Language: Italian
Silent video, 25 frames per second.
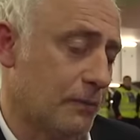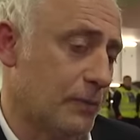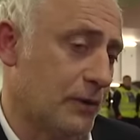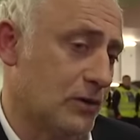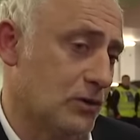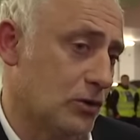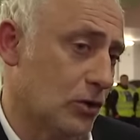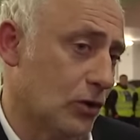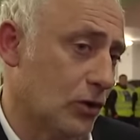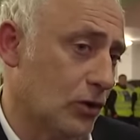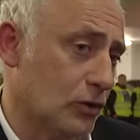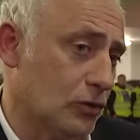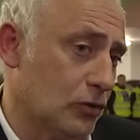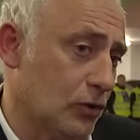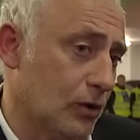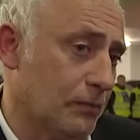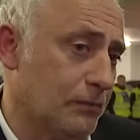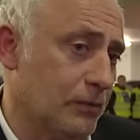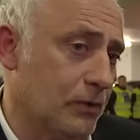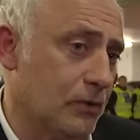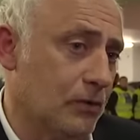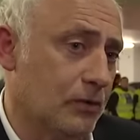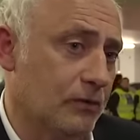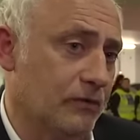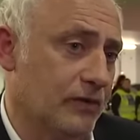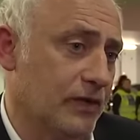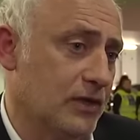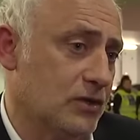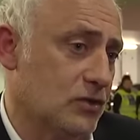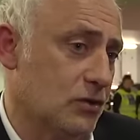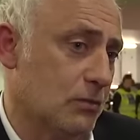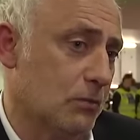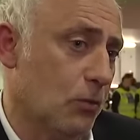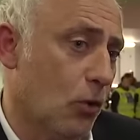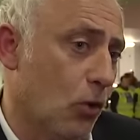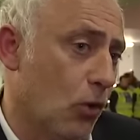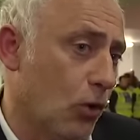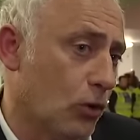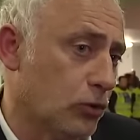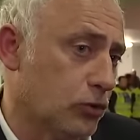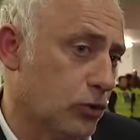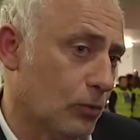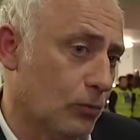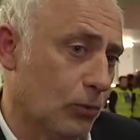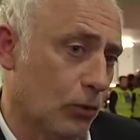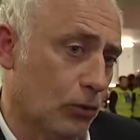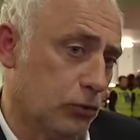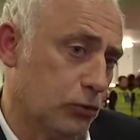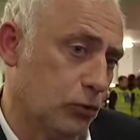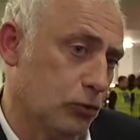episodio a mio avviso molto
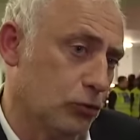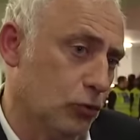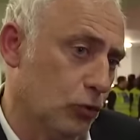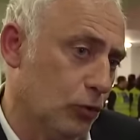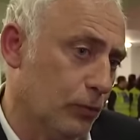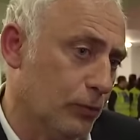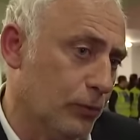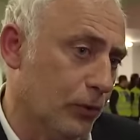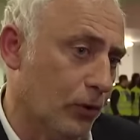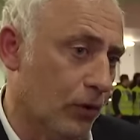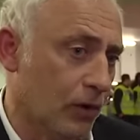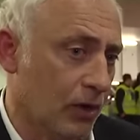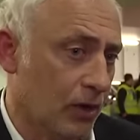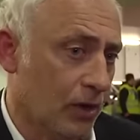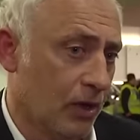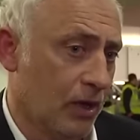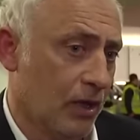molto dubbio,